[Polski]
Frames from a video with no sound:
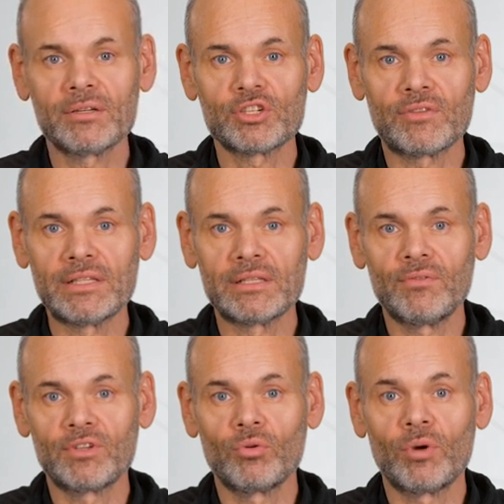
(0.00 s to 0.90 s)

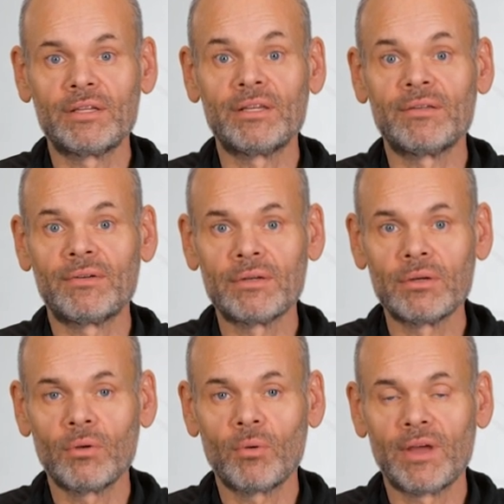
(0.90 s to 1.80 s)
świetne przykłady,
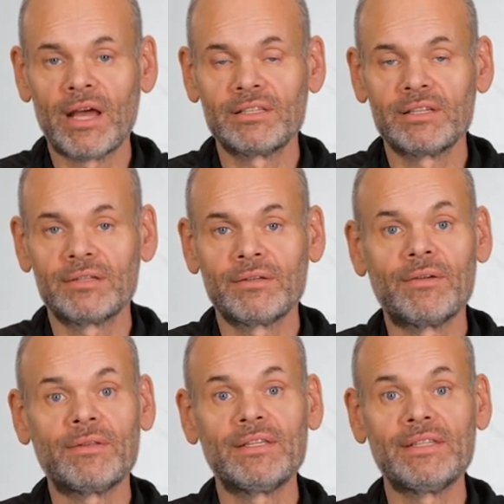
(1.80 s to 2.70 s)
obrazy
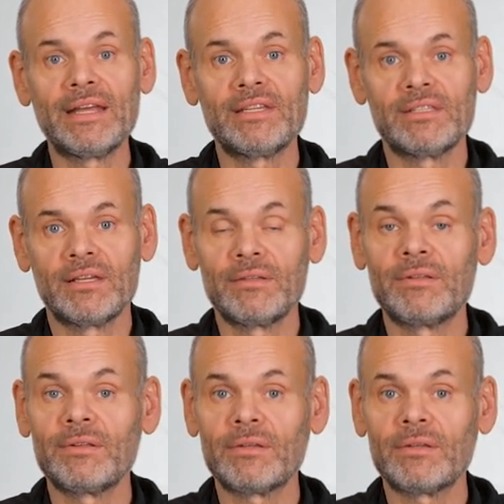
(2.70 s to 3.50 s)
i teksty,